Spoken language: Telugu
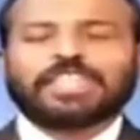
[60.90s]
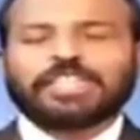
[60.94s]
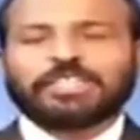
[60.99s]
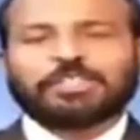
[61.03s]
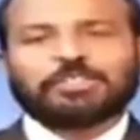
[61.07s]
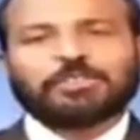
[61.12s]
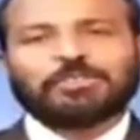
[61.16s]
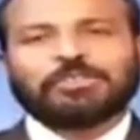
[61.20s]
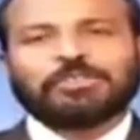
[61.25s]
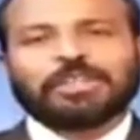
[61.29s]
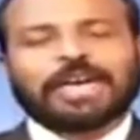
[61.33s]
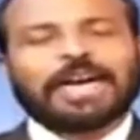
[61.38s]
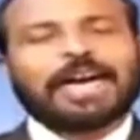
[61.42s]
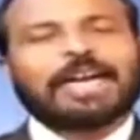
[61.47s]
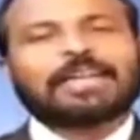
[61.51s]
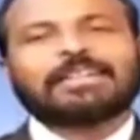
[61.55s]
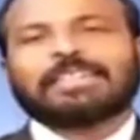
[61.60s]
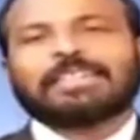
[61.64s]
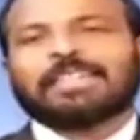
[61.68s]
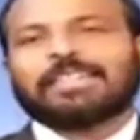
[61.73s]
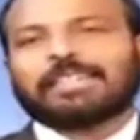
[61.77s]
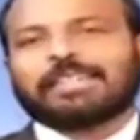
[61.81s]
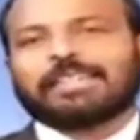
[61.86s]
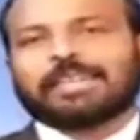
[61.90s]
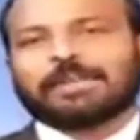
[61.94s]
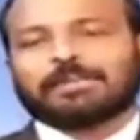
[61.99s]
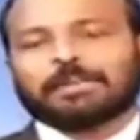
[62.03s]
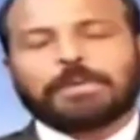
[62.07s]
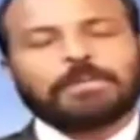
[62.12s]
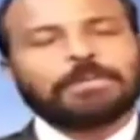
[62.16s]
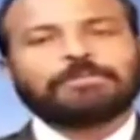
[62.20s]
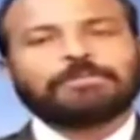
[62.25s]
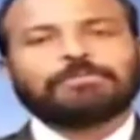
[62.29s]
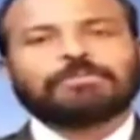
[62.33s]
చేయటం
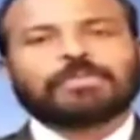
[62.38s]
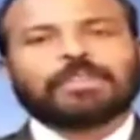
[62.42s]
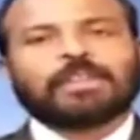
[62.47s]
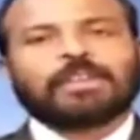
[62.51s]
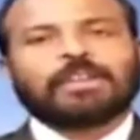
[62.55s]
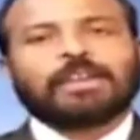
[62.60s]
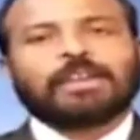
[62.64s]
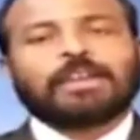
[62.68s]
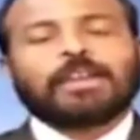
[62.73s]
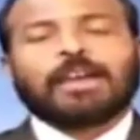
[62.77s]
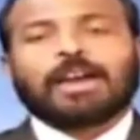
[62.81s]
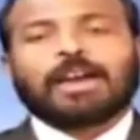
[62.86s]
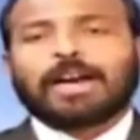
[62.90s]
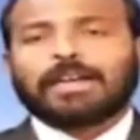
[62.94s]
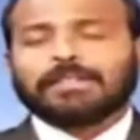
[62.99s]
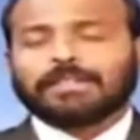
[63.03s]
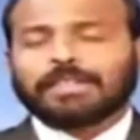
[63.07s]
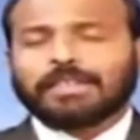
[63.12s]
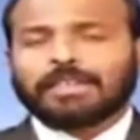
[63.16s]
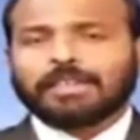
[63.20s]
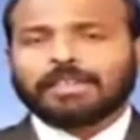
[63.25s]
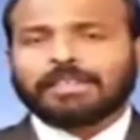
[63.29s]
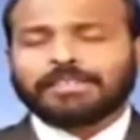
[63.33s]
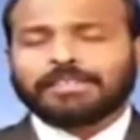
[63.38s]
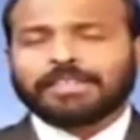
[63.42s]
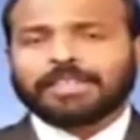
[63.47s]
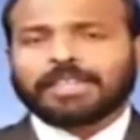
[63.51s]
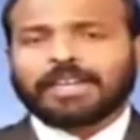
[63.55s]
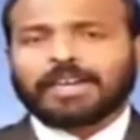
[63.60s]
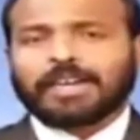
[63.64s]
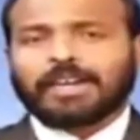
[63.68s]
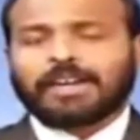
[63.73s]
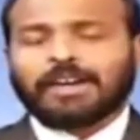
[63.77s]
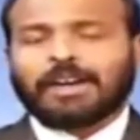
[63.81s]
ఆజ్ఞాతిక్రమము అదే
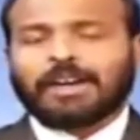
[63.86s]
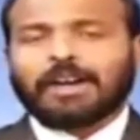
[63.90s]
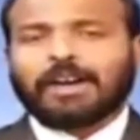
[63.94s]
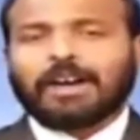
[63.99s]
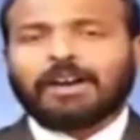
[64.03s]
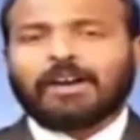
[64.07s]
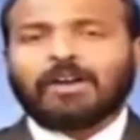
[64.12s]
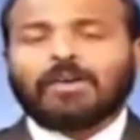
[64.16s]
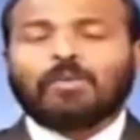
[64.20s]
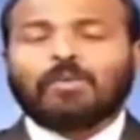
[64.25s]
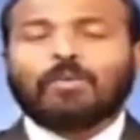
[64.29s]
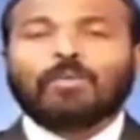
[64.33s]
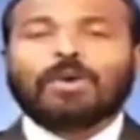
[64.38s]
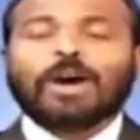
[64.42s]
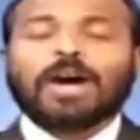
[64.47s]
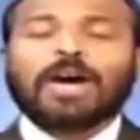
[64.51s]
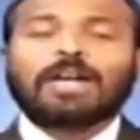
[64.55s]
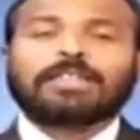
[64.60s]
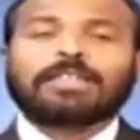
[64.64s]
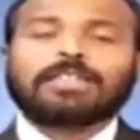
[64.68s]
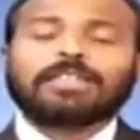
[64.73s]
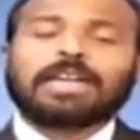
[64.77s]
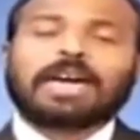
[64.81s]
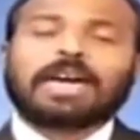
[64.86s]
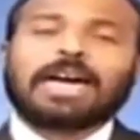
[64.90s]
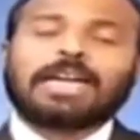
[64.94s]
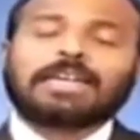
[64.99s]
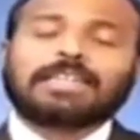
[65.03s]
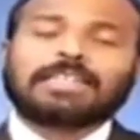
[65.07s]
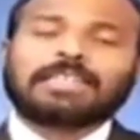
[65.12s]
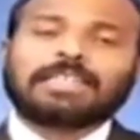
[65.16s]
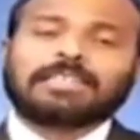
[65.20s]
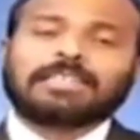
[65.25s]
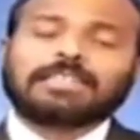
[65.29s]
రీతిగా వాటిని
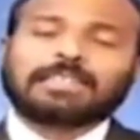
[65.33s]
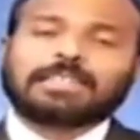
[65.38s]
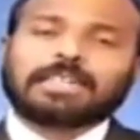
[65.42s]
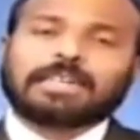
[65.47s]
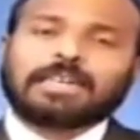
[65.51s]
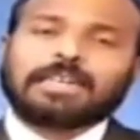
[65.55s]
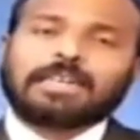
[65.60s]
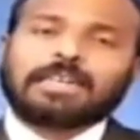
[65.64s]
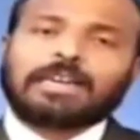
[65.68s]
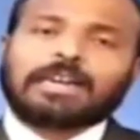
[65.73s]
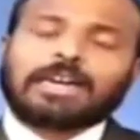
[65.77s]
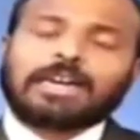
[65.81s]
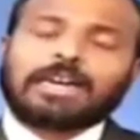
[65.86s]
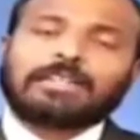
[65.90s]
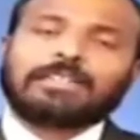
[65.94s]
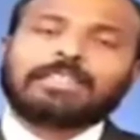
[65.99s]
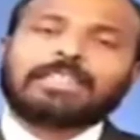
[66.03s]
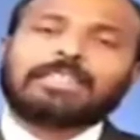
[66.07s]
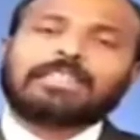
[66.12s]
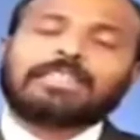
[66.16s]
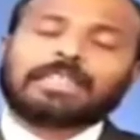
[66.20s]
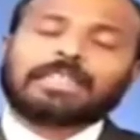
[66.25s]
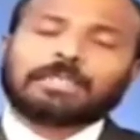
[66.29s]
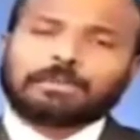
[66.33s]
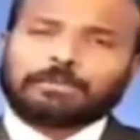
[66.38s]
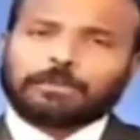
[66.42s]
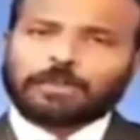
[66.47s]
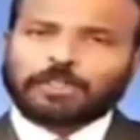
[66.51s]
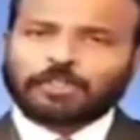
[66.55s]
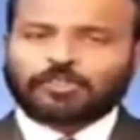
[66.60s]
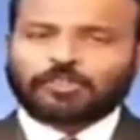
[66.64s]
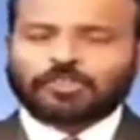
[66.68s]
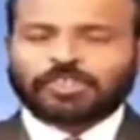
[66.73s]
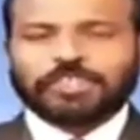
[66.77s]
ఆజ్ఞాతి
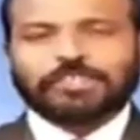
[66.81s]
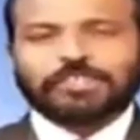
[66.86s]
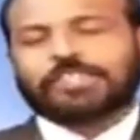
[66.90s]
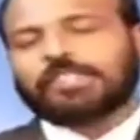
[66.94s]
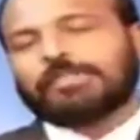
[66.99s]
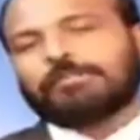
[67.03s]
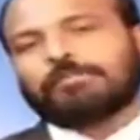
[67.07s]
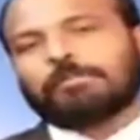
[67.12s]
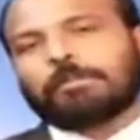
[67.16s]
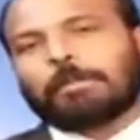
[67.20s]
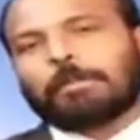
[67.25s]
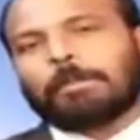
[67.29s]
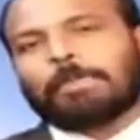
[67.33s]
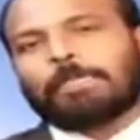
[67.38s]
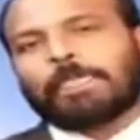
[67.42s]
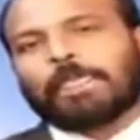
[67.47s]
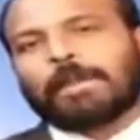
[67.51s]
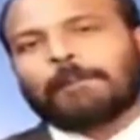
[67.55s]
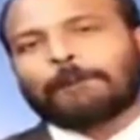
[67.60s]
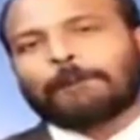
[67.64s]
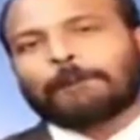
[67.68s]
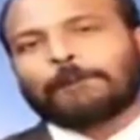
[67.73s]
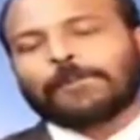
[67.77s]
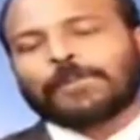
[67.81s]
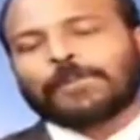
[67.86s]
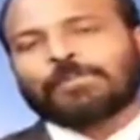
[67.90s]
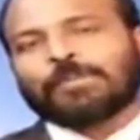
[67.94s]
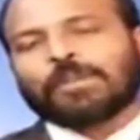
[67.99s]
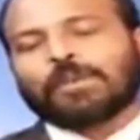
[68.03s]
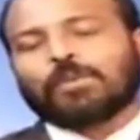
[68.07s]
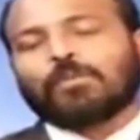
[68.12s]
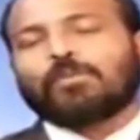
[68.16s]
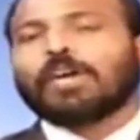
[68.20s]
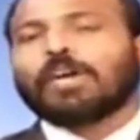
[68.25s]
ఆజ్ఞాతిక్రమములు చేసి
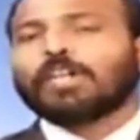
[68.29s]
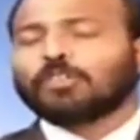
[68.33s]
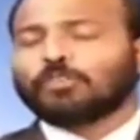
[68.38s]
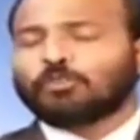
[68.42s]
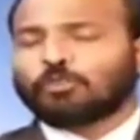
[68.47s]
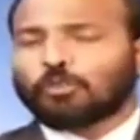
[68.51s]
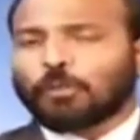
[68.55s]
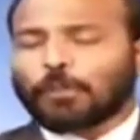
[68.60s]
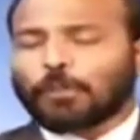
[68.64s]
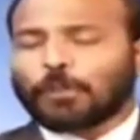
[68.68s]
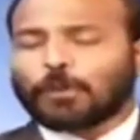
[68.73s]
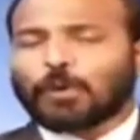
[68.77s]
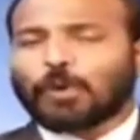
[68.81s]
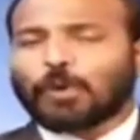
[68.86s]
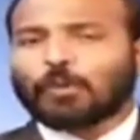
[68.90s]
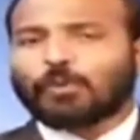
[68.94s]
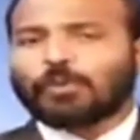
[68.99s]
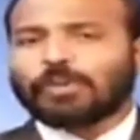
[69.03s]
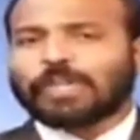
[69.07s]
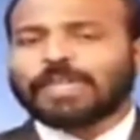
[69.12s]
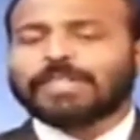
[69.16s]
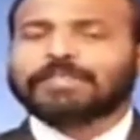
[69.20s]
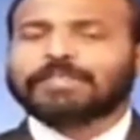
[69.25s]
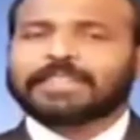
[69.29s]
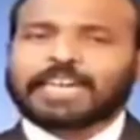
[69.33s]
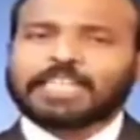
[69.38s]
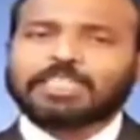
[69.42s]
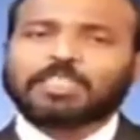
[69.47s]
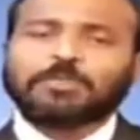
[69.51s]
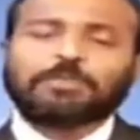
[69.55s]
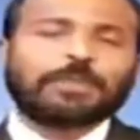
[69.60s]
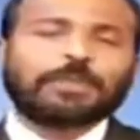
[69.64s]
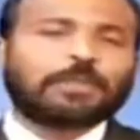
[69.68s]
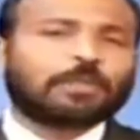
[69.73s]
వాటిని ఒప్పుకోకుండా
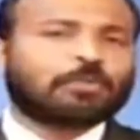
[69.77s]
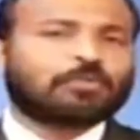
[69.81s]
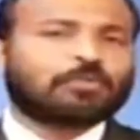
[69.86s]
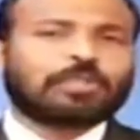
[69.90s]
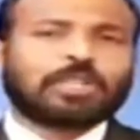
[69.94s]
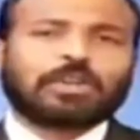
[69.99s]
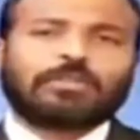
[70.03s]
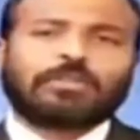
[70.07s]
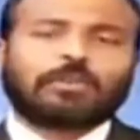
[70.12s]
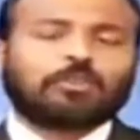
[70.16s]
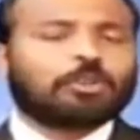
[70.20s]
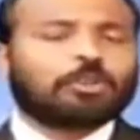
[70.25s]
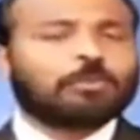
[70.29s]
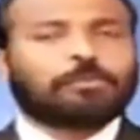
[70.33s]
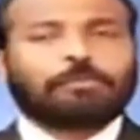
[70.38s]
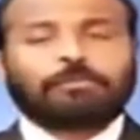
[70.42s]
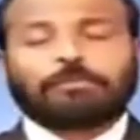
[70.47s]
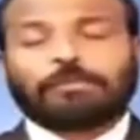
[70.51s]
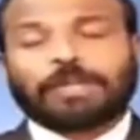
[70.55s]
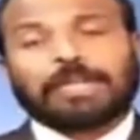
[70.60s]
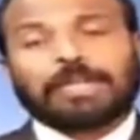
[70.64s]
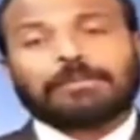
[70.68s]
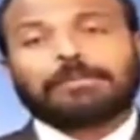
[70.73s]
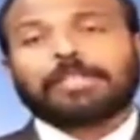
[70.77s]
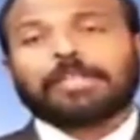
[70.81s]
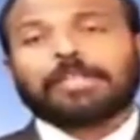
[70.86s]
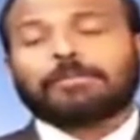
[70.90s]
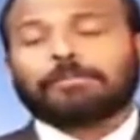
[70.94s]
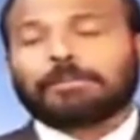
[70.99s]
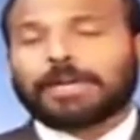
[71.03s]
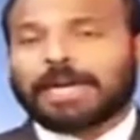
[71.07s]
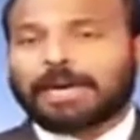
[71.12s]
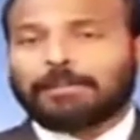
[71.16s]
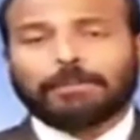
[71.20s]
దాచిపెట్టుకున్న వాళ్ళు కూడా బలమైన
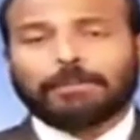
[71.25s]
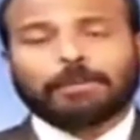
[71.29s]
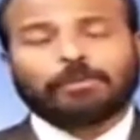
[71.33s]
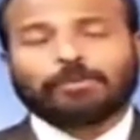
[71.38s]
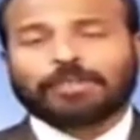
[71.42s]
పాపం